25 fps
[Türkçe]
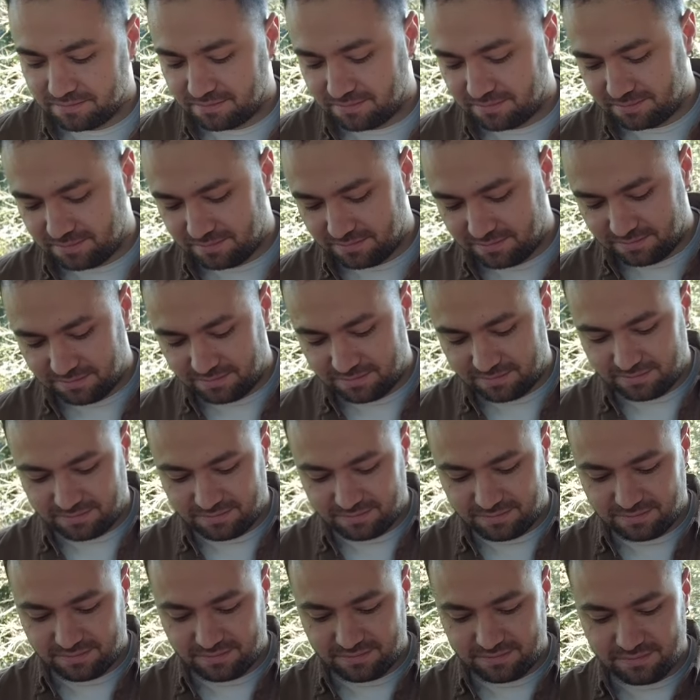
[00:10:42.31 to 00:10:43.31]
İlk lokmanı al
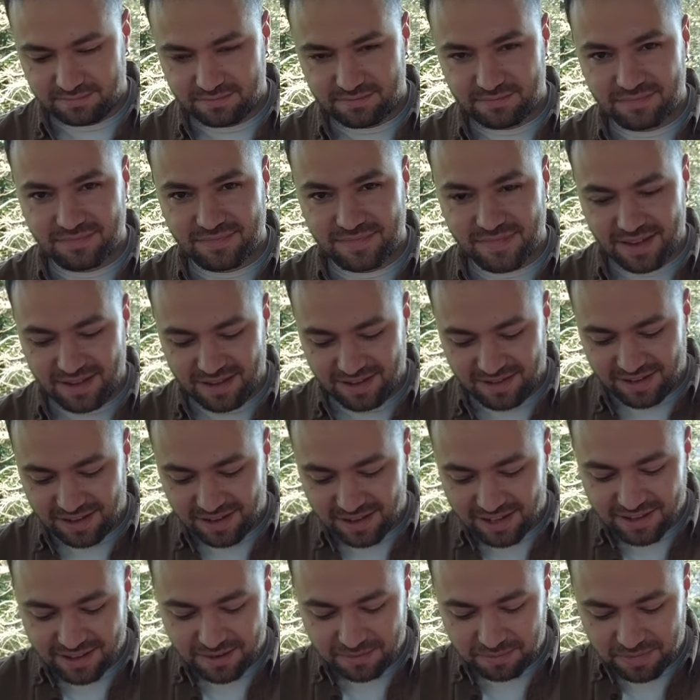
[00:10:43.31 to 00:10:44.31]
bakalım.
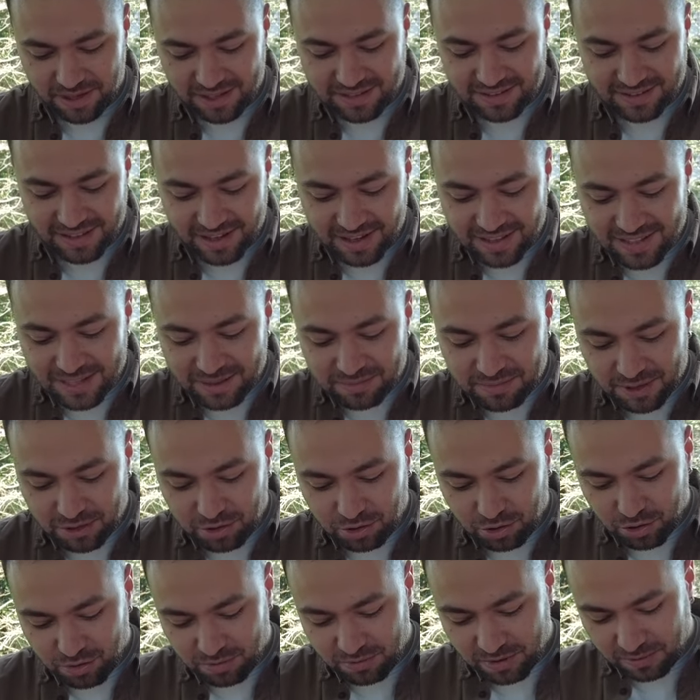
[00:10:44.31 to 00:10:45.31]
Alayım. Hadi alayım da
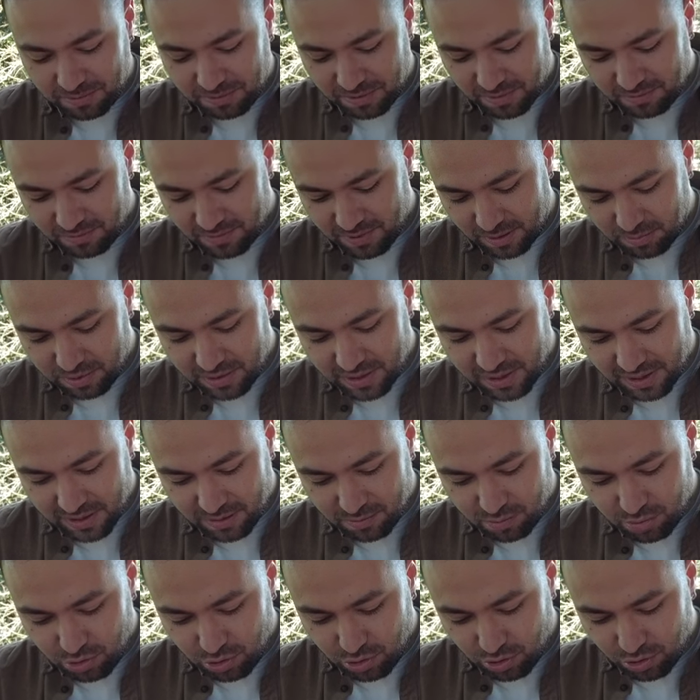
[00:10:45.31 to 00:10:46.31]
yorum yapayım. E, bir
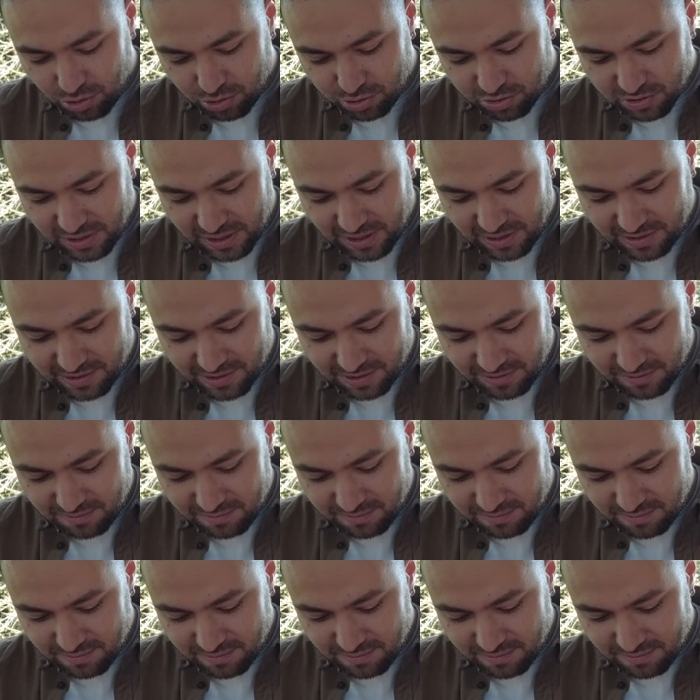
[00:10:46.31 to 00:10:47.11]
dakika bu yoğurt zaten.